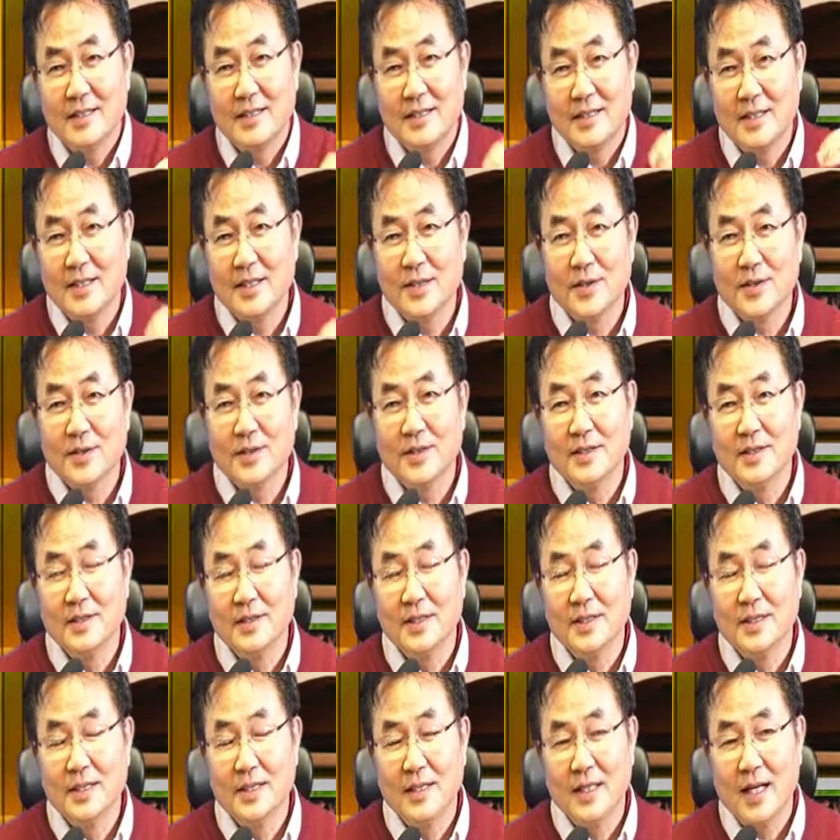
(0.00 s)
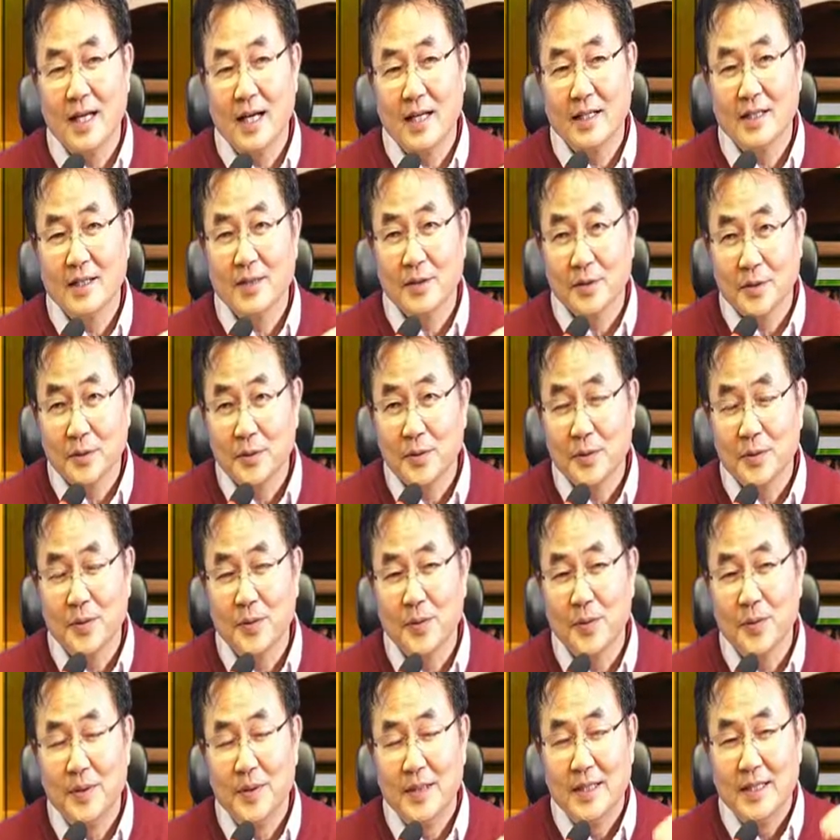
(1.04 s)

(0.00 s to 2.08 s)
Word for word: 즉시 여기서 느끼게 하는 것도